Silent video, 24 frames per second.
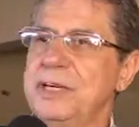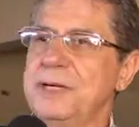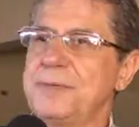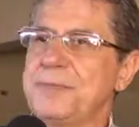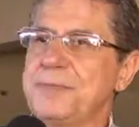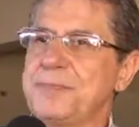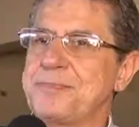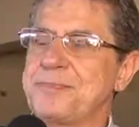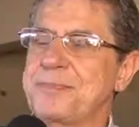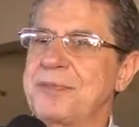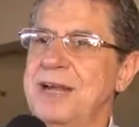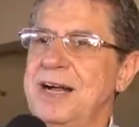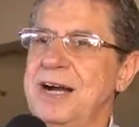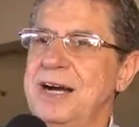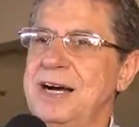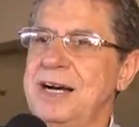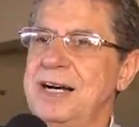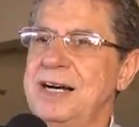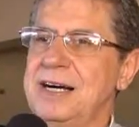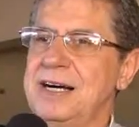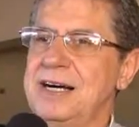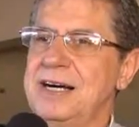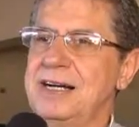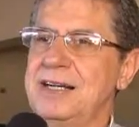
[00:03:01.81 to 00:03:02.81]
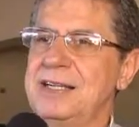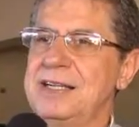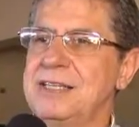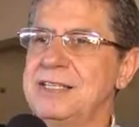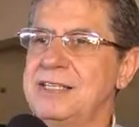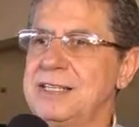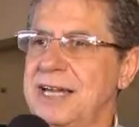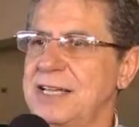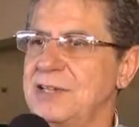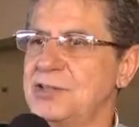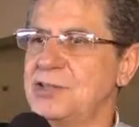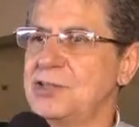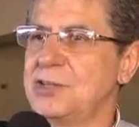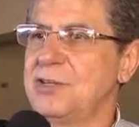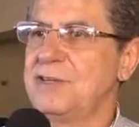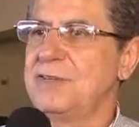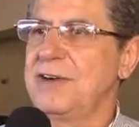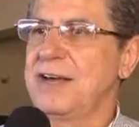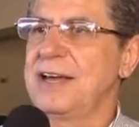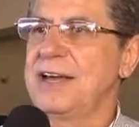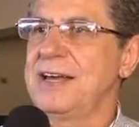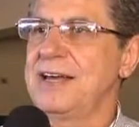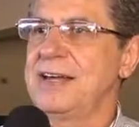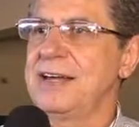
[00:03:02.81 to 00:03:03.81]
que a
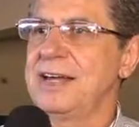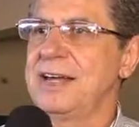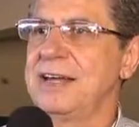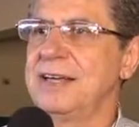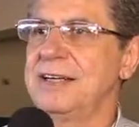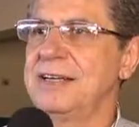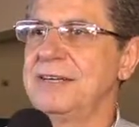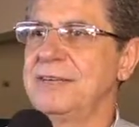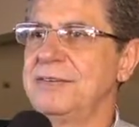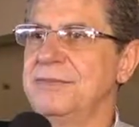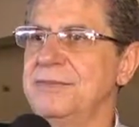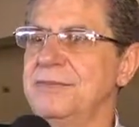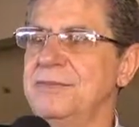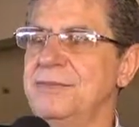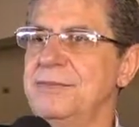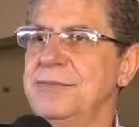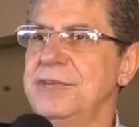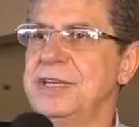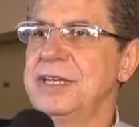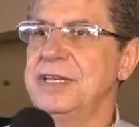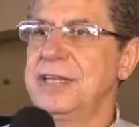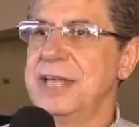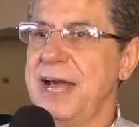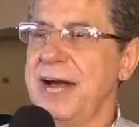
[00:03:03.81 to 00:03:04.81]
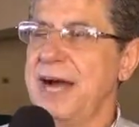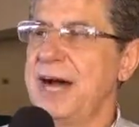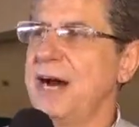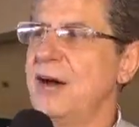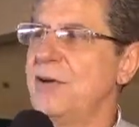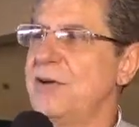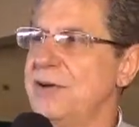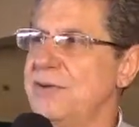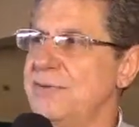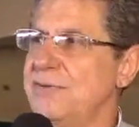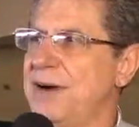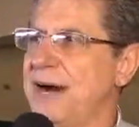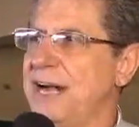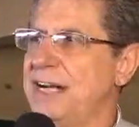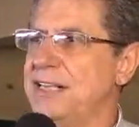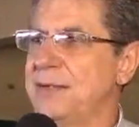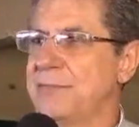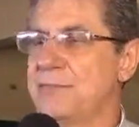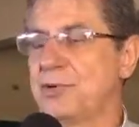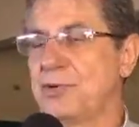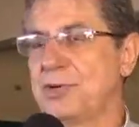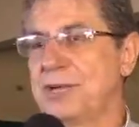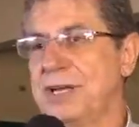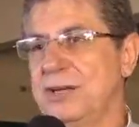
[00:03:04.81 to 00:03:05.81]
iniciativa é ideal, é
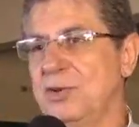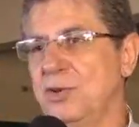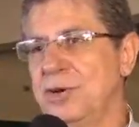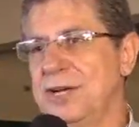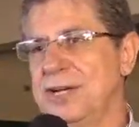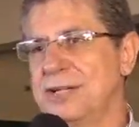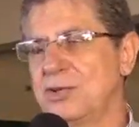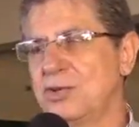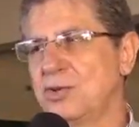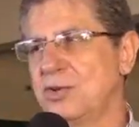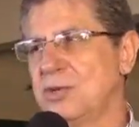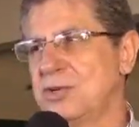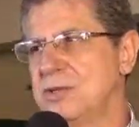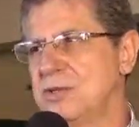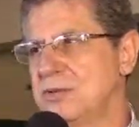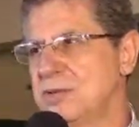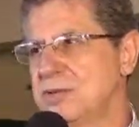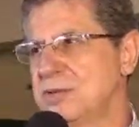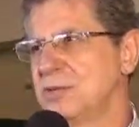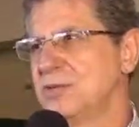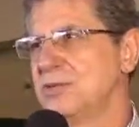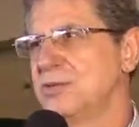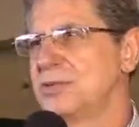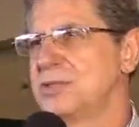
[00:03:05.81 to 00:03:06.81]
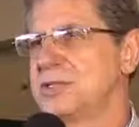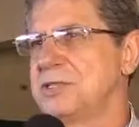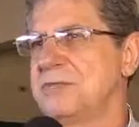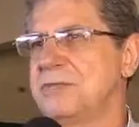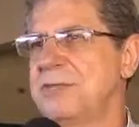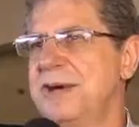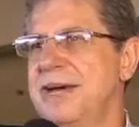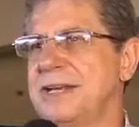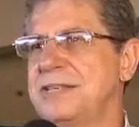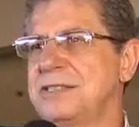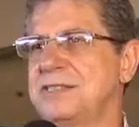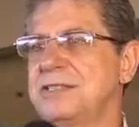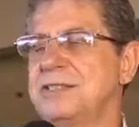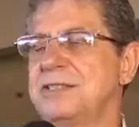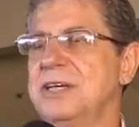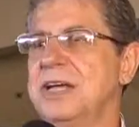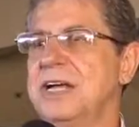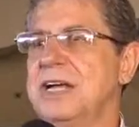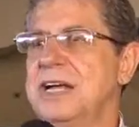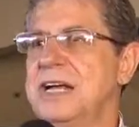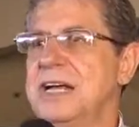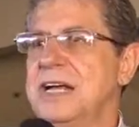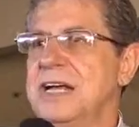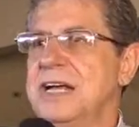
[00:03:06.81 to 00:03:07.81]
válida, porque no retorno do segundo semestre,
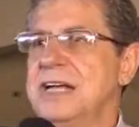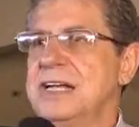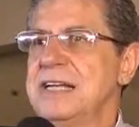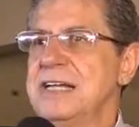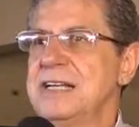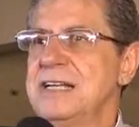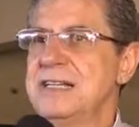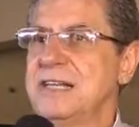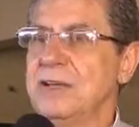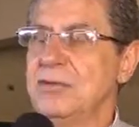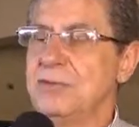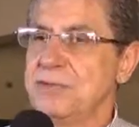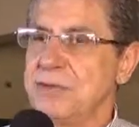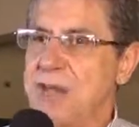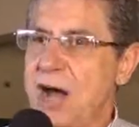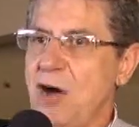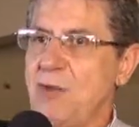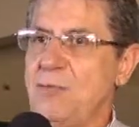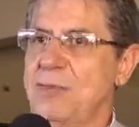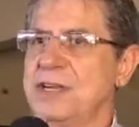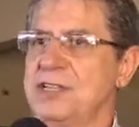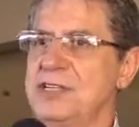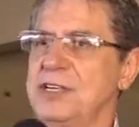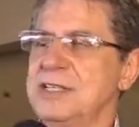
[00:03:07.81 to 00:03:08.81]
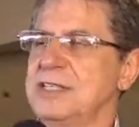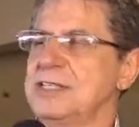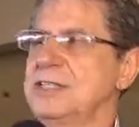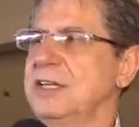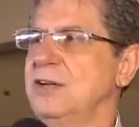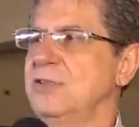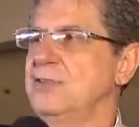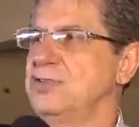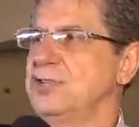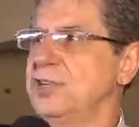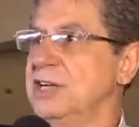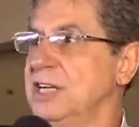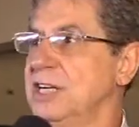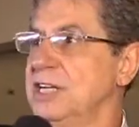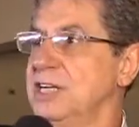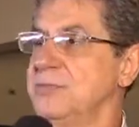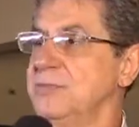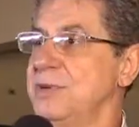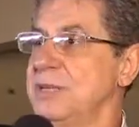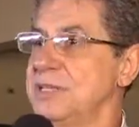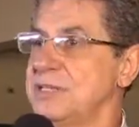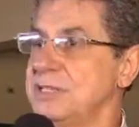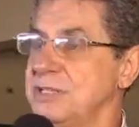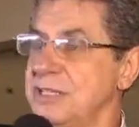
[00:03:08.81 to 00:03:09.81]
então dá uma injeção de
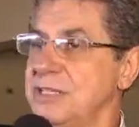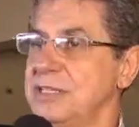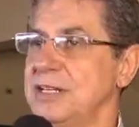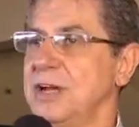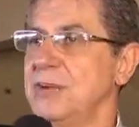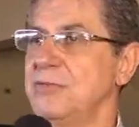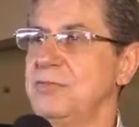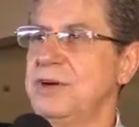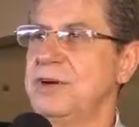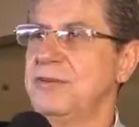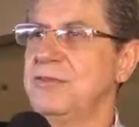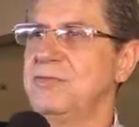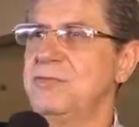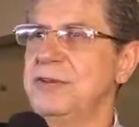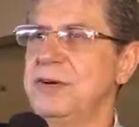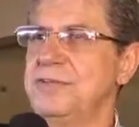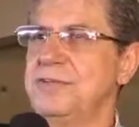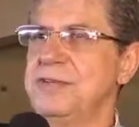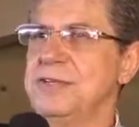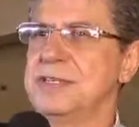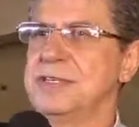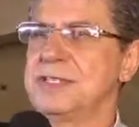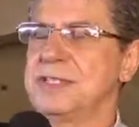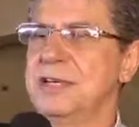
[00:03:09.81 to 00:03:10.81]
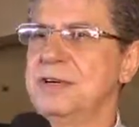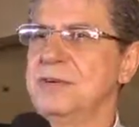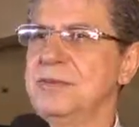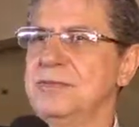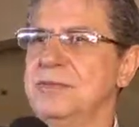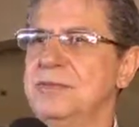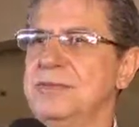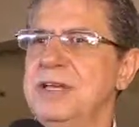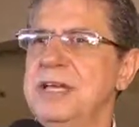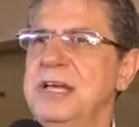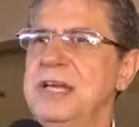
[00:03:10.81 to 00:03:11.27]
ânimo, assim, né? uma, uma visão